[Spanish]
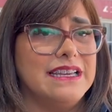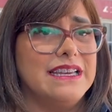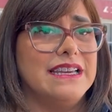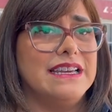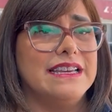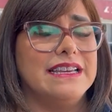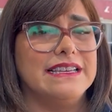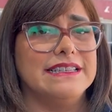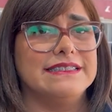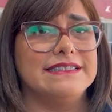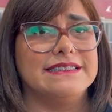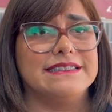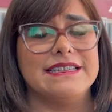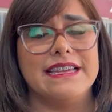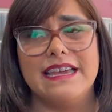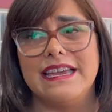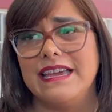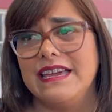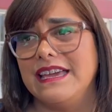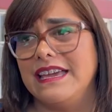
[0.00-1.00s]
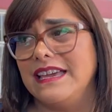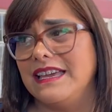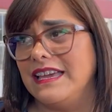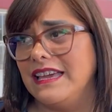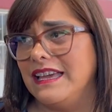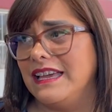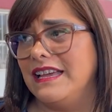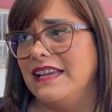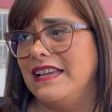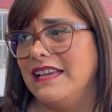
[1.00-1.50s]
este,
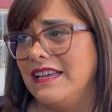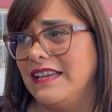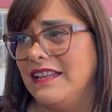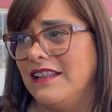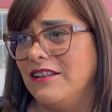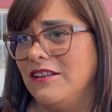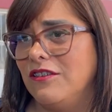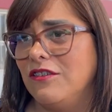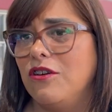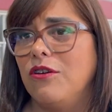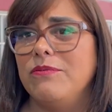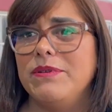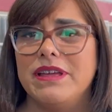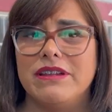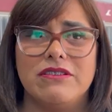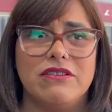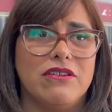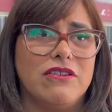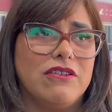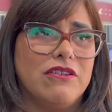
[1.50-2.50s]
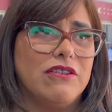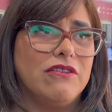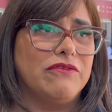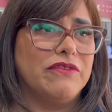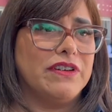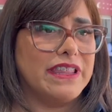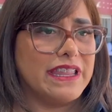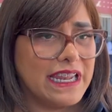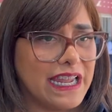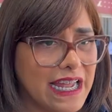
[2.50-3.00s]
el gobierno
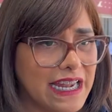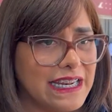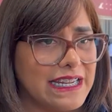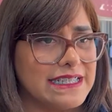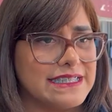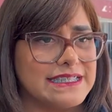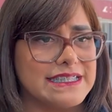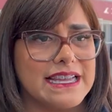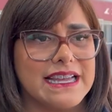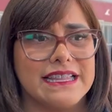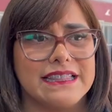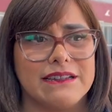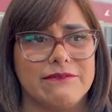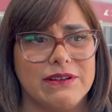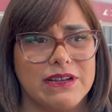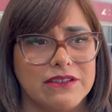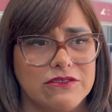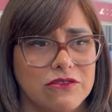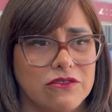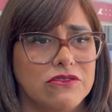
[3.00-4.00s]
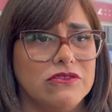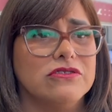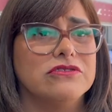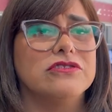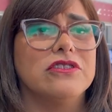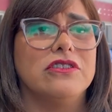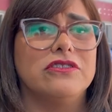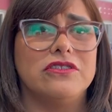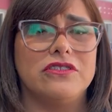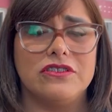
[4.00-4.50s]
federal está trabajando con
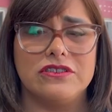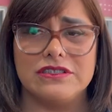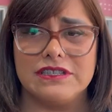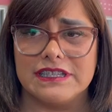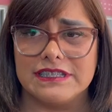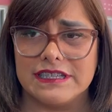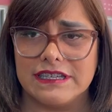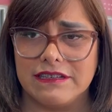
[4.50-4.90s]
nosotros,